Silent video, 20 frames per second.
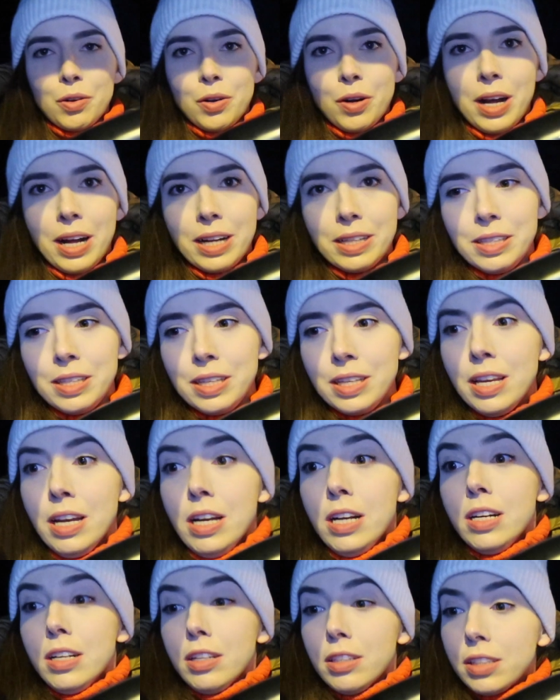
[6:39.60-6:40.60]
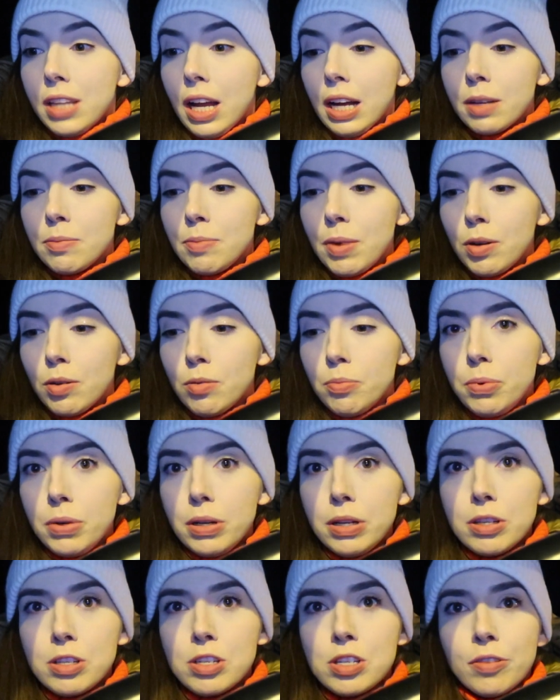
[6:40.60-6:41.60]
no, kochani, tak miało
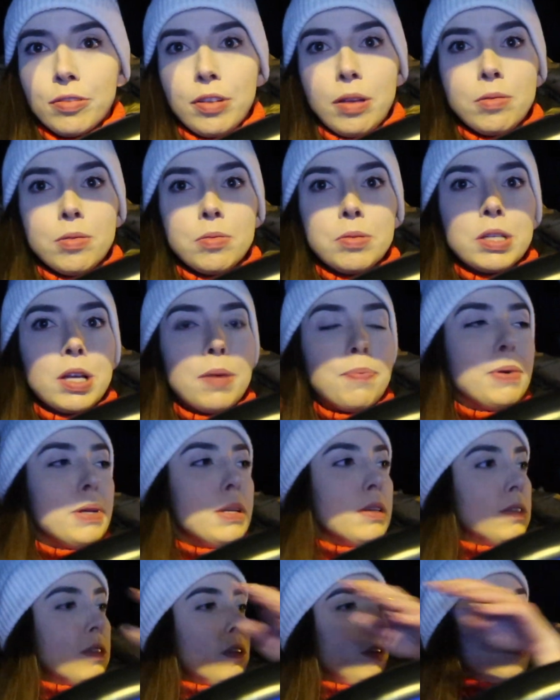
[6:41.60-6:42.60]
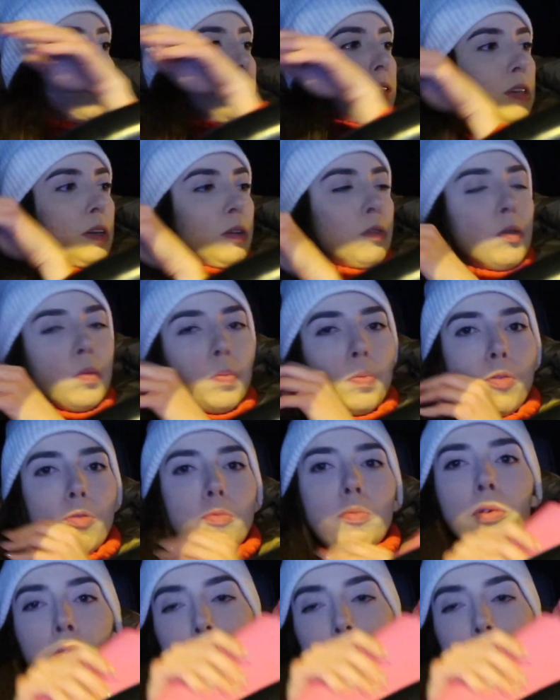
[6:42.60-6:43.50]
być, że w tamtym sklepie nie zrobić zakupów,